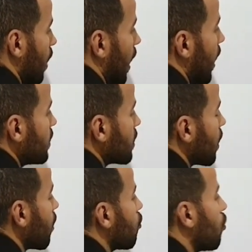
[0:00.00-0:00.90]

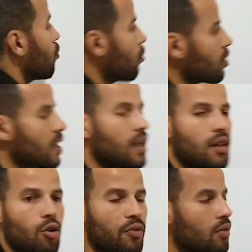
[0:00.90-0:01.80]
عادة كنقولو النقطة
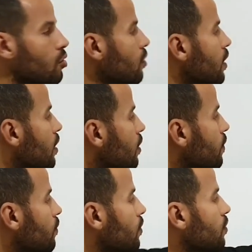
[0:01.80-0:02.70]
ذات الأفصول
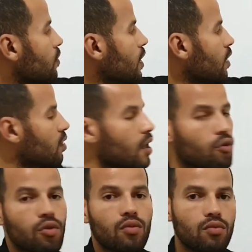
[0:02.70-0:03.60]
إكس
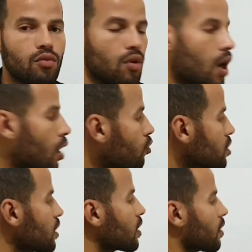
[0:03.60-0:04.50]
زيرو أو
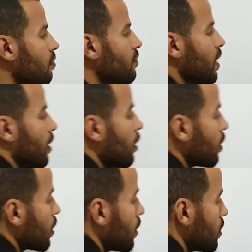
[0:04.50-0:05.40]
تقدر
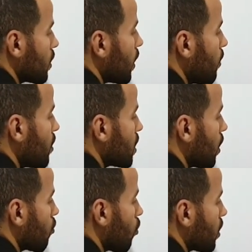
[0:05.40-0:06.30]
تسميها تعطيها
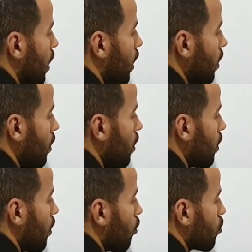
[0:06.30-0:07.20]
مثلا نقطة أ
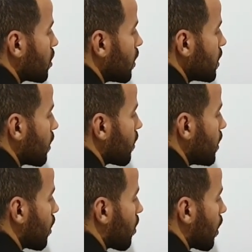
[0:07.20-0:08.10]
وتنا تحط
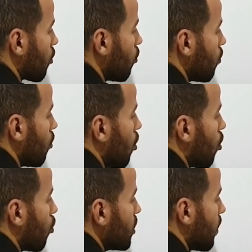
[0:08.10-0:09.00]
إكس زيرو
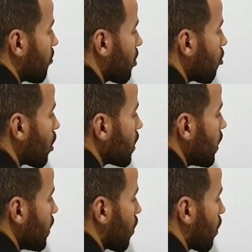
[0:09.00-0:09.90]
وتحسب الصورة
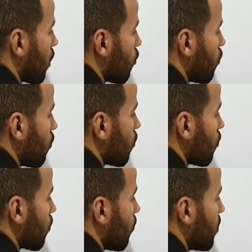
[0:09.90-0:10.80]
ديال إكس زيرو
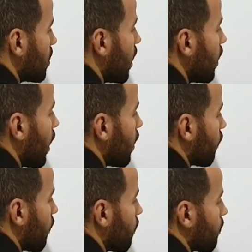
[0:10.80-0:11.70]
بالدالة إف